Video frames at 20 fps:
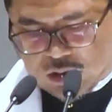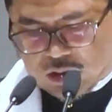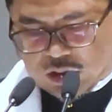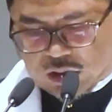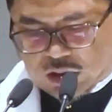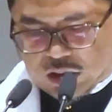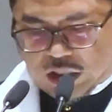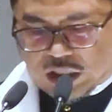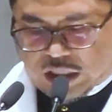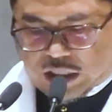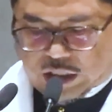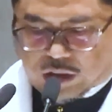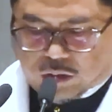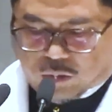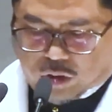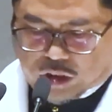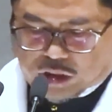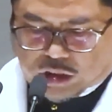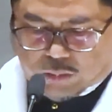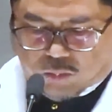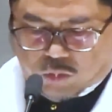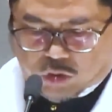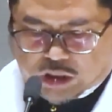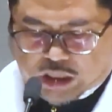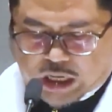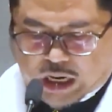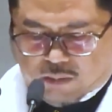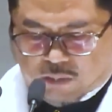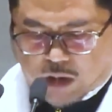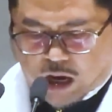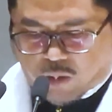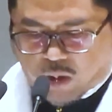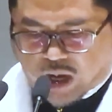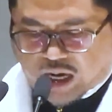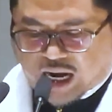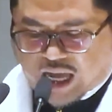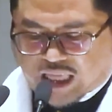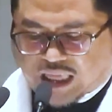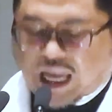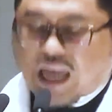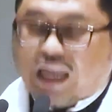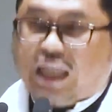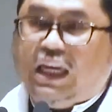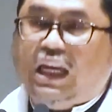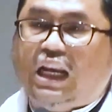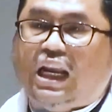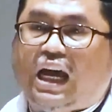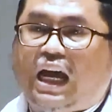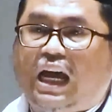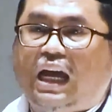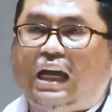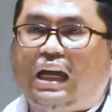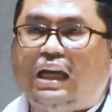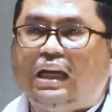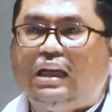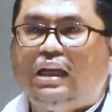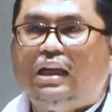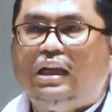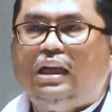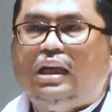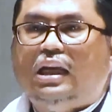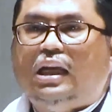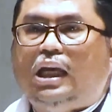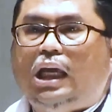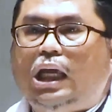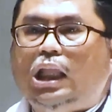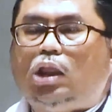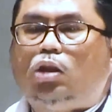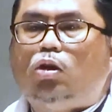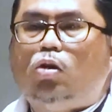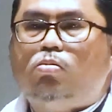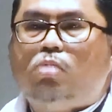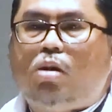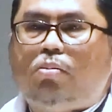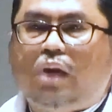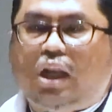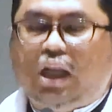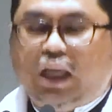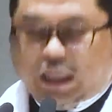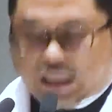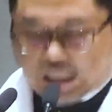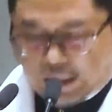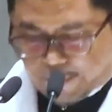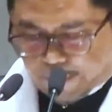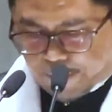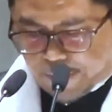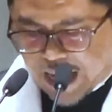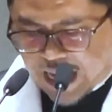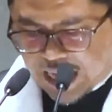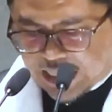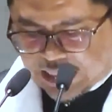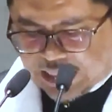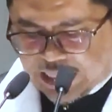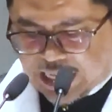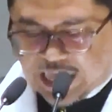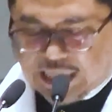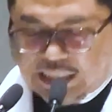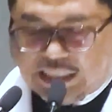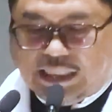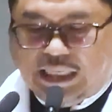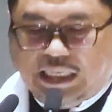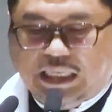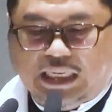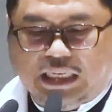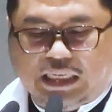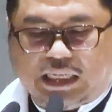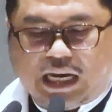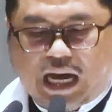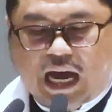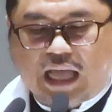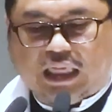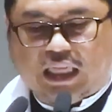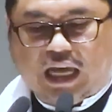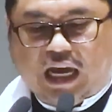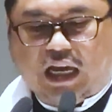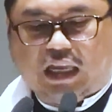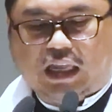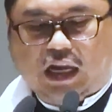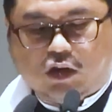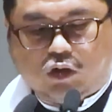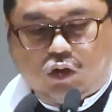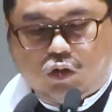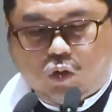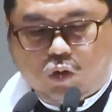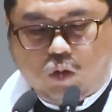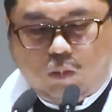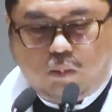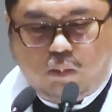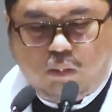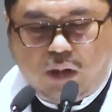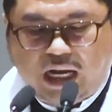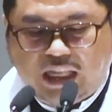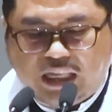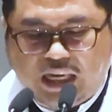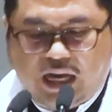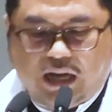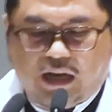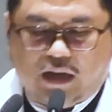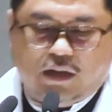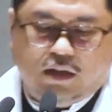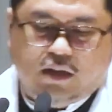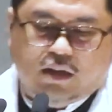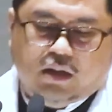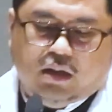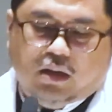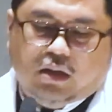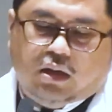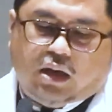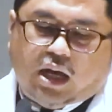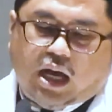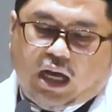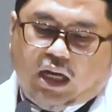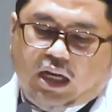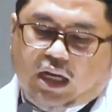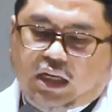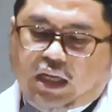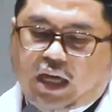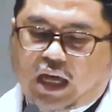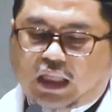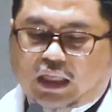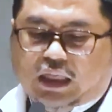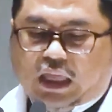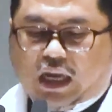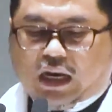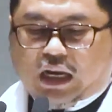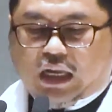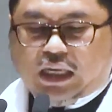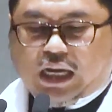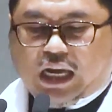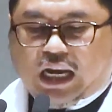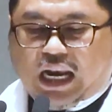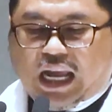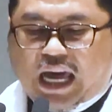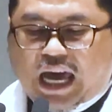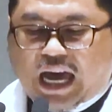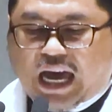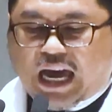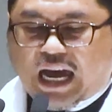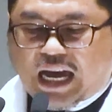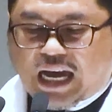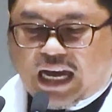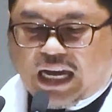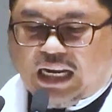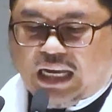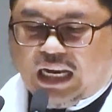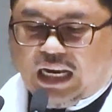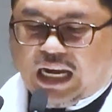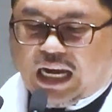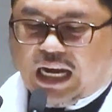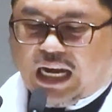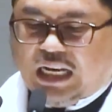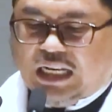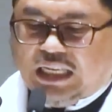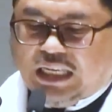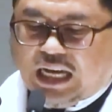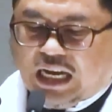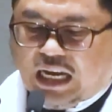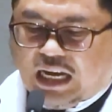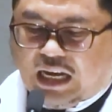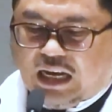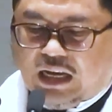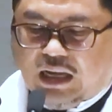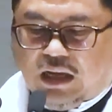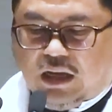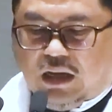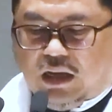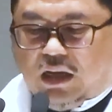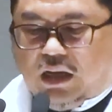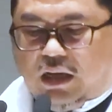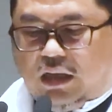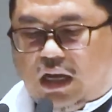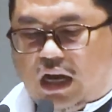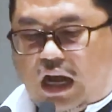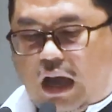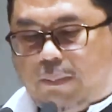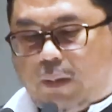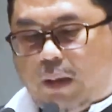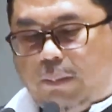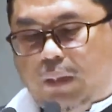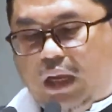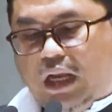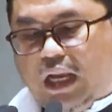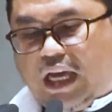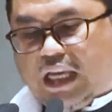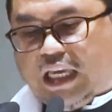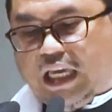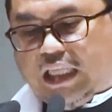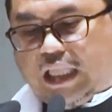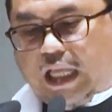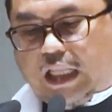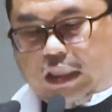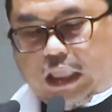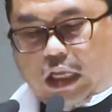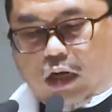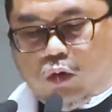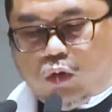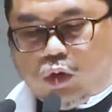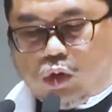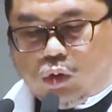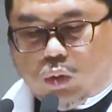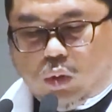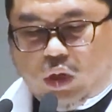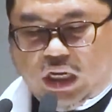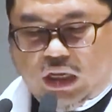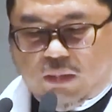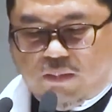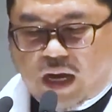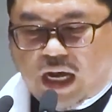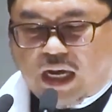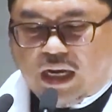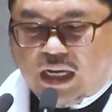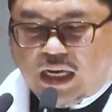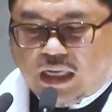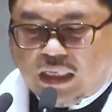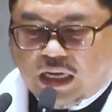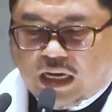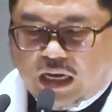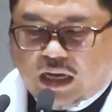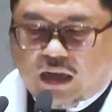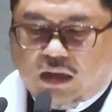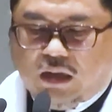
di situ disebutkan bahwa kata ilah itu memiliki variasi kata yang cukup banyak ada di antaranya laha dan aliha yang apabila kita telusuri maknanya